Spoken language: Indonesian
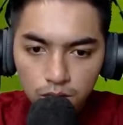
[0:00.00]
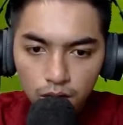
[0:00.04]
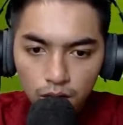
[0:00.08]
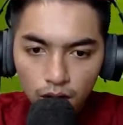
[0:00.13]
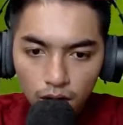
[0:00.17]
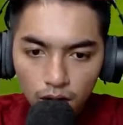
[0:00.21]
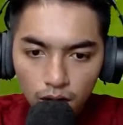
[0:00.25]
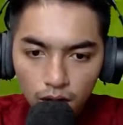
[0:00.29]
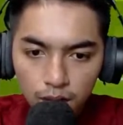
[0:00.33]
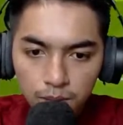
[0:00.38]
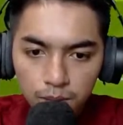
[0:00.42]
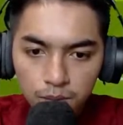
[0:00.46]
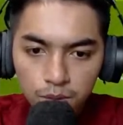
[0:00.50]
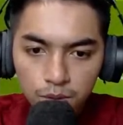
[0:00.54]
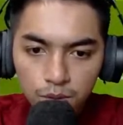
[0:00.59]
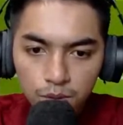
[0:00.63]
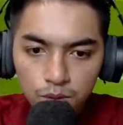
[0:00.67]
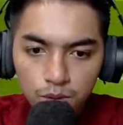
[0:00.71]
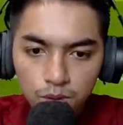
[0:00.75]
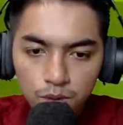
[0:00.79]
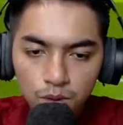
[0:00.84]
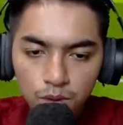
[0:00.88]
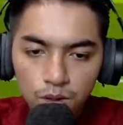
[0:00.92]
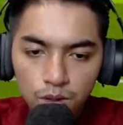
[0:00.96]
Ya
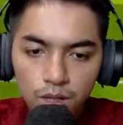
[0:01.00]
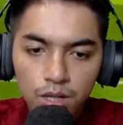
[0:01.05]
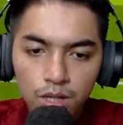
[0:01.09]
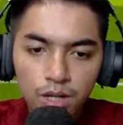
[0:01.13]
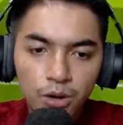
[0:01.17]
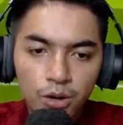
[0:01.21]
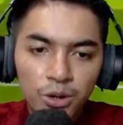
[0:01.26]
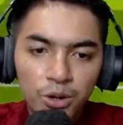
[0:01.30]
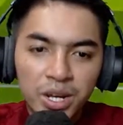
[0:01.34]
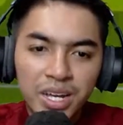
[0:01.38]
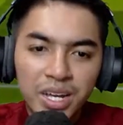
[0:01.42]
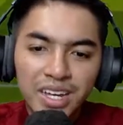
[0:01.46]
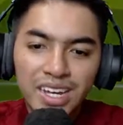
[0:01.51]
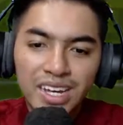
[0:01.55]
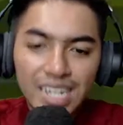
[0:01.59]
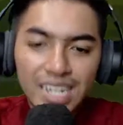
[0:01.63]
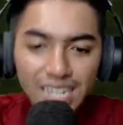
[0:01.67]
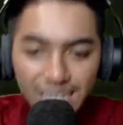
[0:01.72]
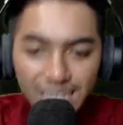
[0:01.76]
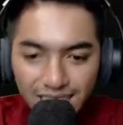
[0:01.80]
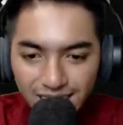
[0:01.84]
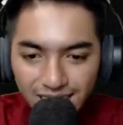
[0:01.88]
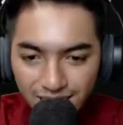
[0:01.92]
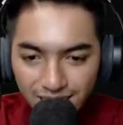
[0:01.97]
ampun. Oke,
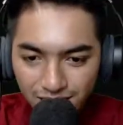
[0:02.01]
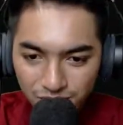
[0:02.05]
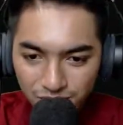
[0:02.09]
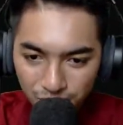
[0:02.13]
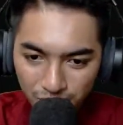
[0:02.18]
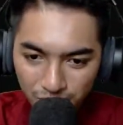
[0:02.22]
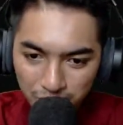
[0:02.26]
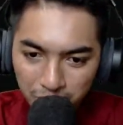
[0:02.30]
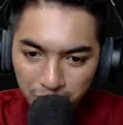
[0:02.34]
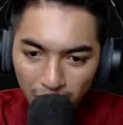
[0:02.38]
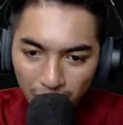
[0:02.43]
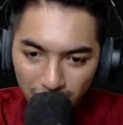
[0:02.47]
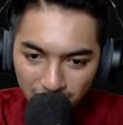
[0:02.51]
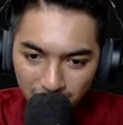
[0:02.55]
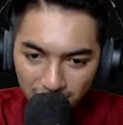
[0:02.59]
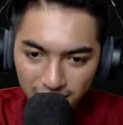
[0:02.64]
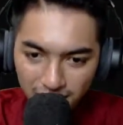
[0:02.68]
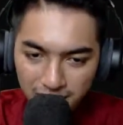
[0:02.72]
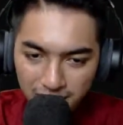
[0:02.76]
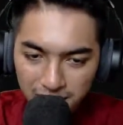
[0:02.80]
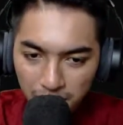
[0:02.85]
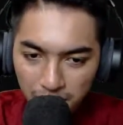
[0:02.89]
dia juga panik ya.